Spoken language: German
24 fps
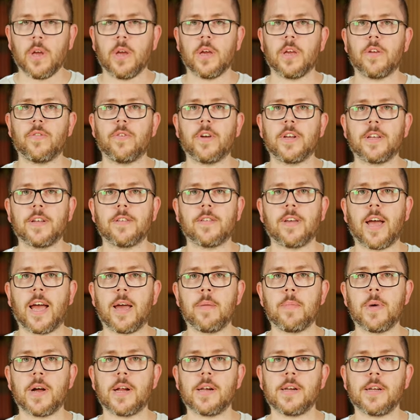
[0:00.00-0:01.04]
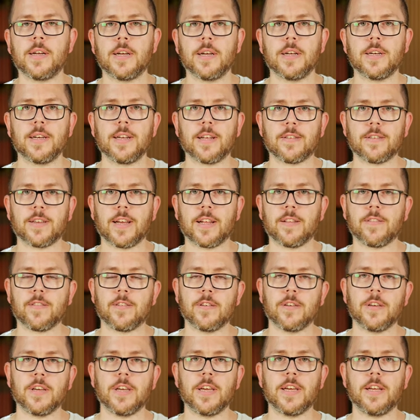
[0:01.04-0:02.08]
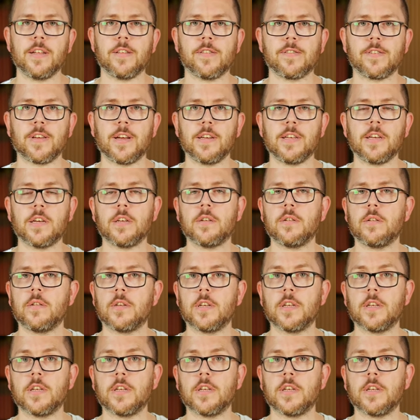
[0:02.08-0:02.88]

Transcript: Ich werde jetzt einmal das Ganze installieren.